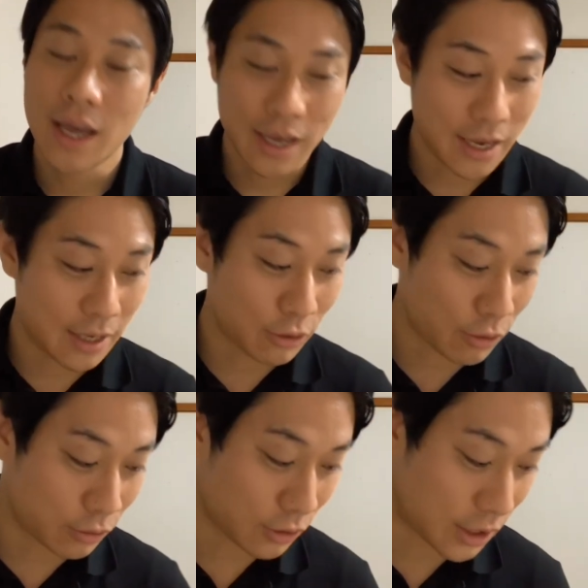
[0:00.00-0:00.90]
えー、とい
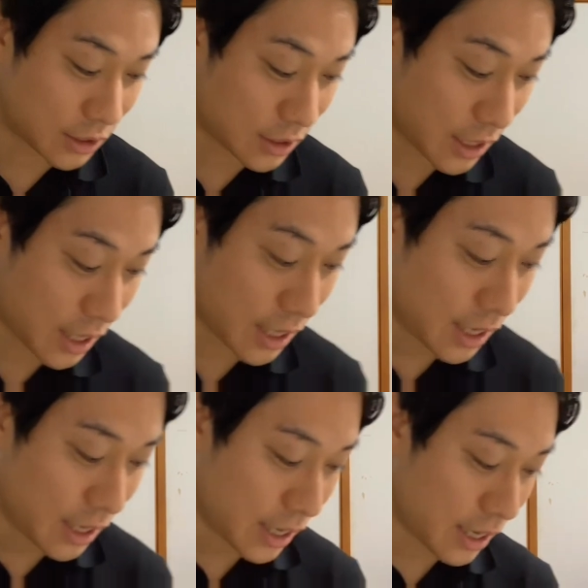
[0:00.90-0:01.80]
うことでして、
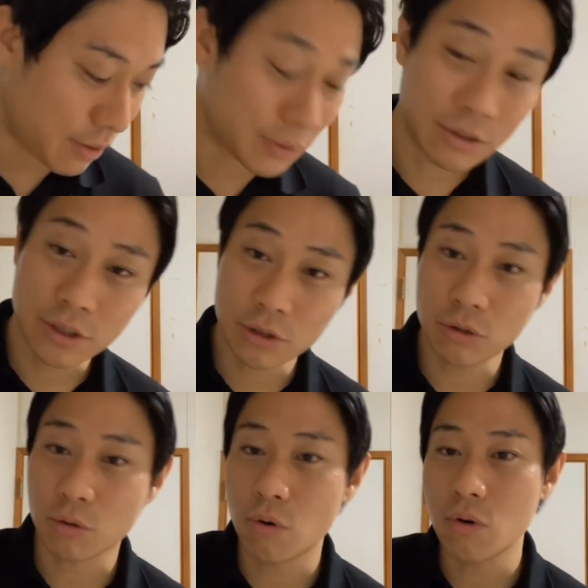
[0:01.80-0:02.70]
えー、私
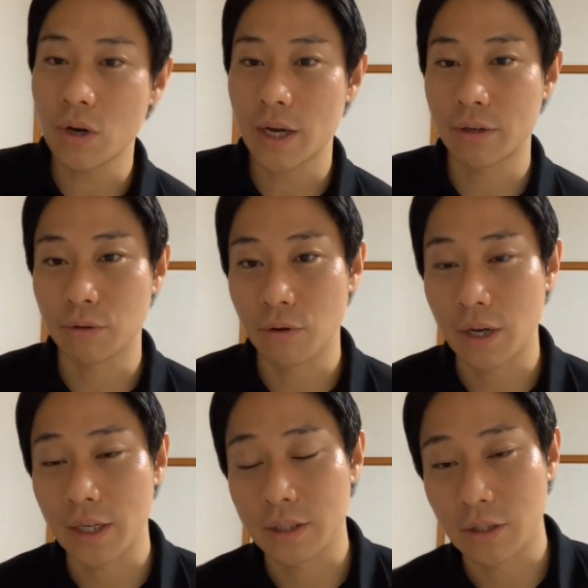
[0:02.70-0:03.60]
ちょっと今回の動
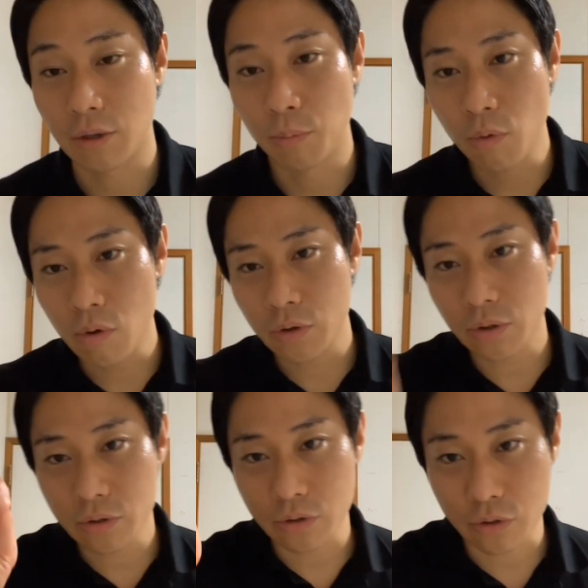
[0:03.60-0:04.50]
画なんですけど、もう
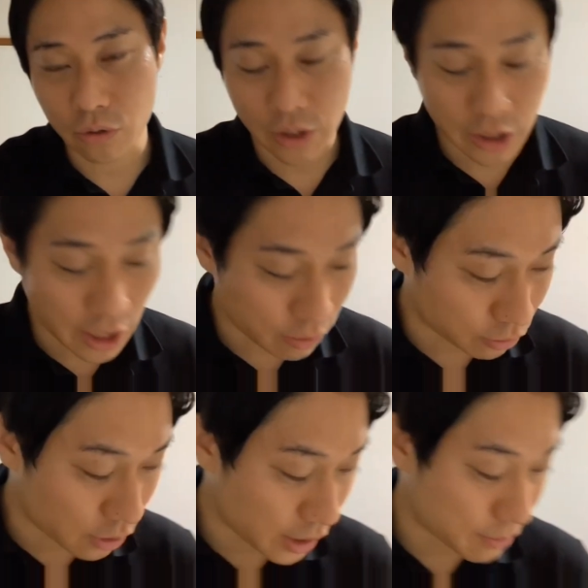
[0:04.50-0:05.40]
一つちょっと言いたい
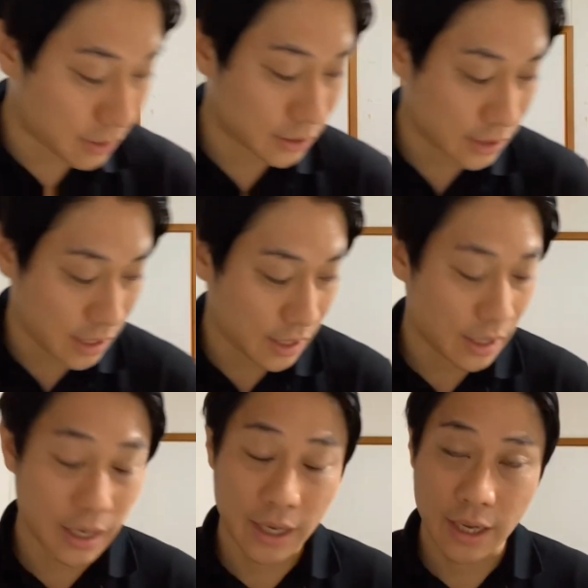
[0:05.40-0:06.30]
ことがありまし
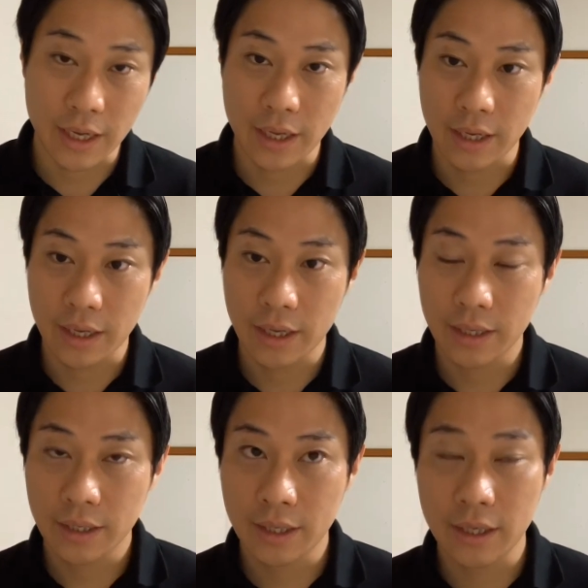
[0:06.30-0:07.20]
て、え
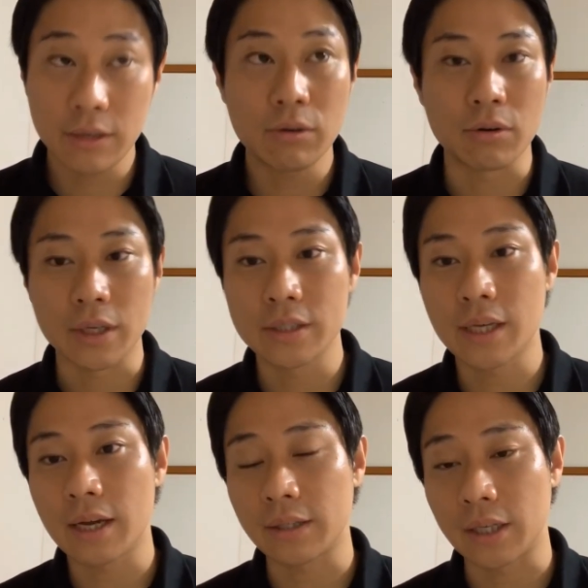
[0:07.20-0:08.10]
昨日、日
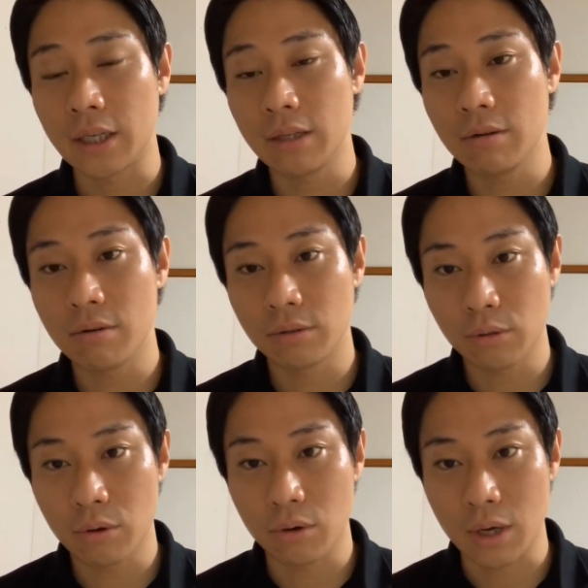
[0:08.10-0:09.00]
付変わって昨日
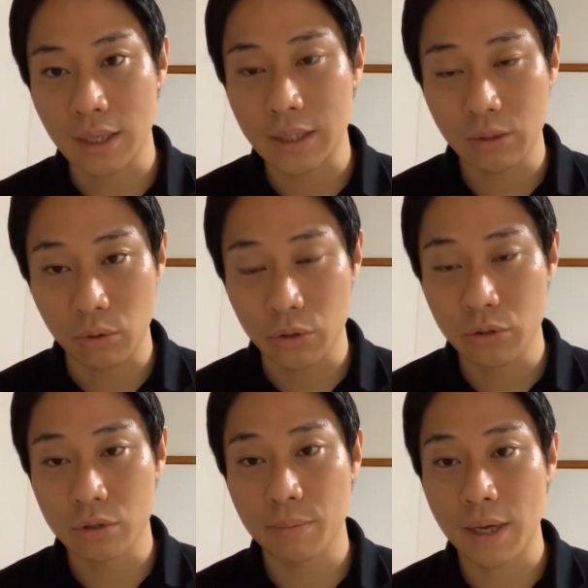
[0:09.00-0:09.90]
の朝の
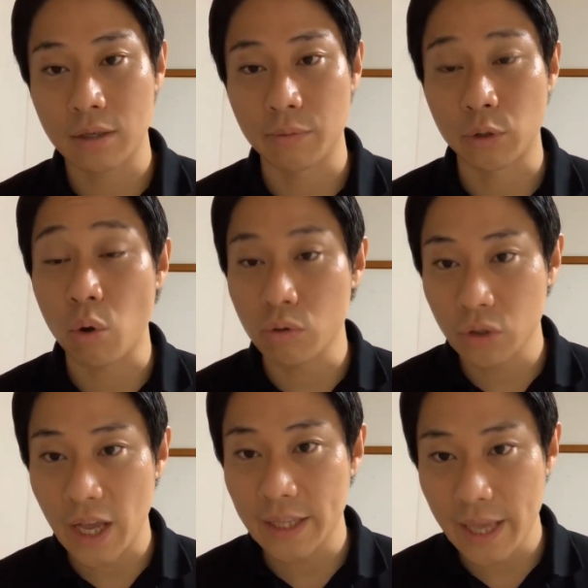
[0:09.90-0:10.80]
ニュース番組、
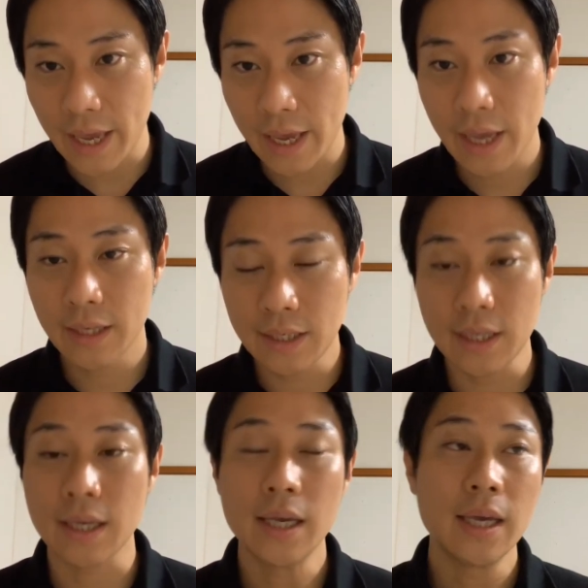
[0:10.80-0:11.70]
特ダネ
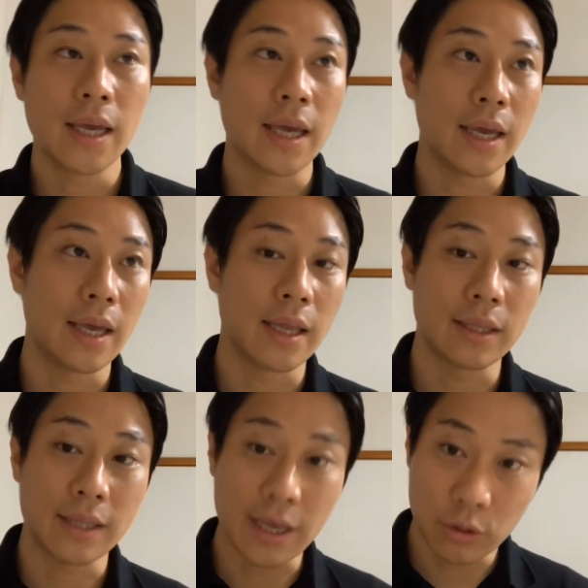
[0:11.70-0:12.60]
に、
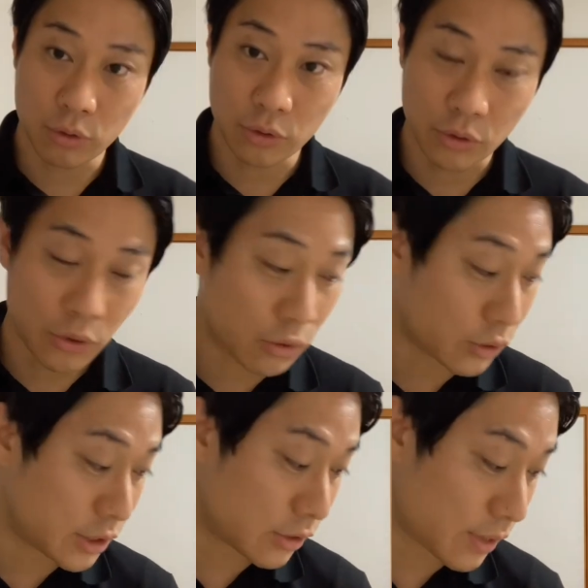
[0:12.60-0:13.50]
えー、代表の
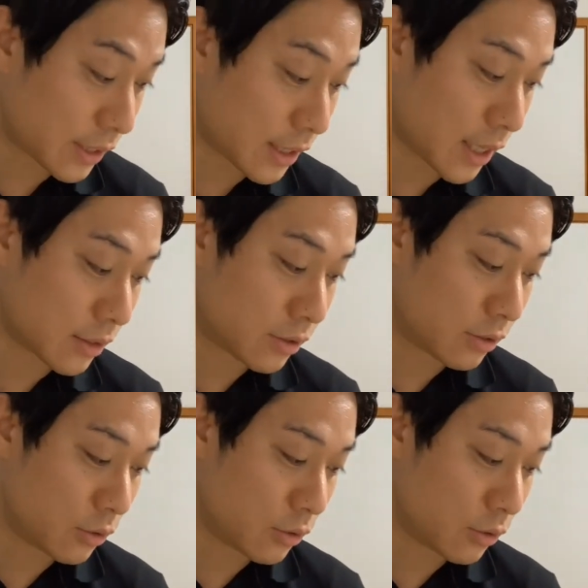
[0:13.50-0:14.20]
横に座ってた